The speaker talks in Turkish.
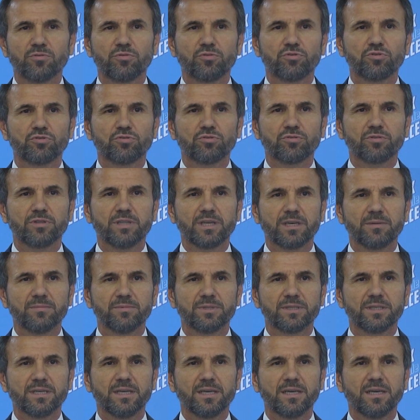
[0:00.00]

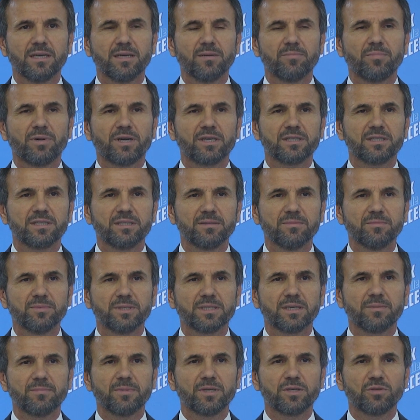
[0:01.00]
konuştuklarımıza
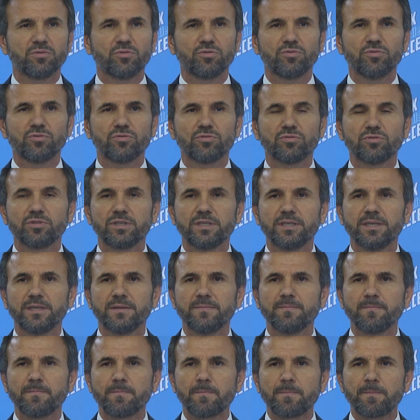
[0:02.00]
baktığımız zaman görüyoruz
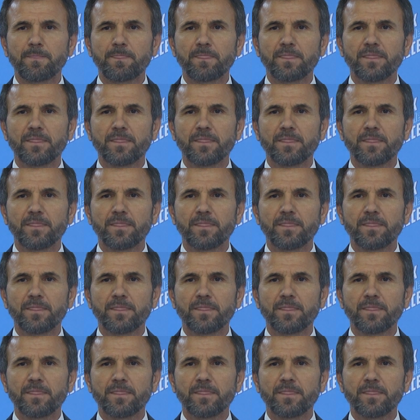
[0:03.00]
ki